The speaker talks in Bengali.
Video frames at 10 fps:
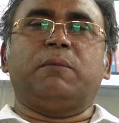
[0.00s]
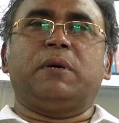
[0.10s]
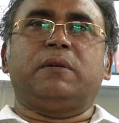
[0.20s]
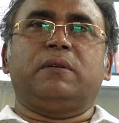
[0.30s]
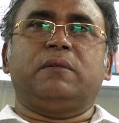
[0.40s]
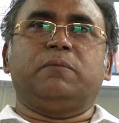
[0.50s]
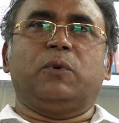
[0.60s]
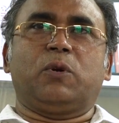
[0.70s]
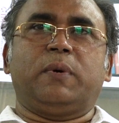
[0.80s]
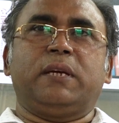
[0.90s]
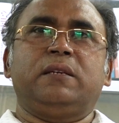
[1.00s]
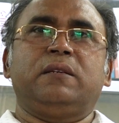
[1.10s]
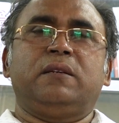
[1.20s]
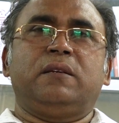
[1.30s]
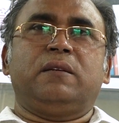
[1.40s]
আমার বড় ভাই
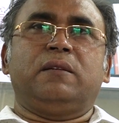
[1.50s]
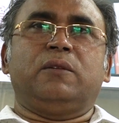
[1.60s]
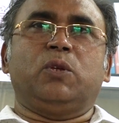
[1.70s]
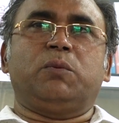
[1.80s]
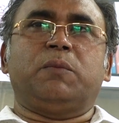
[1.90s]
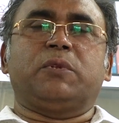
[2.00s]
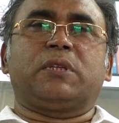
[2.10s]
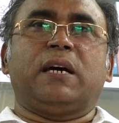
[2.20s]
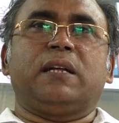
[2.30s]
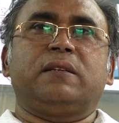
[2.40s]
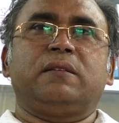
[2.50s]
নূর মোহাম্মদ খান